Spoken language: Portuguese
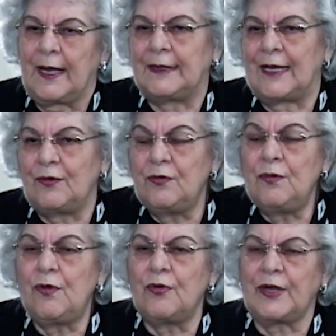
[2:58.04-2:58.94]
Cada
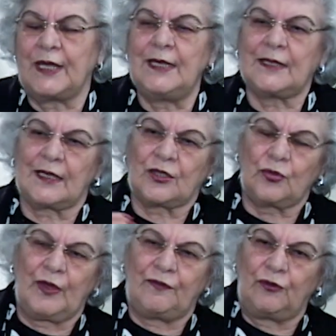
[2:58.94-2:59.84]
um conquista a
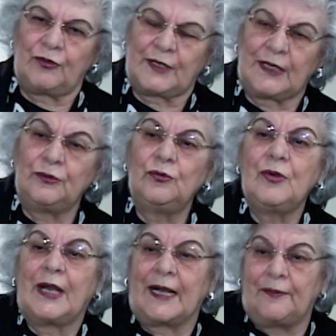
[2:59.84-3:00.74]
sua evolução
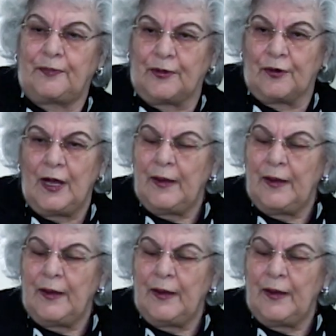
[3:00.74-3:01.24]
num campo.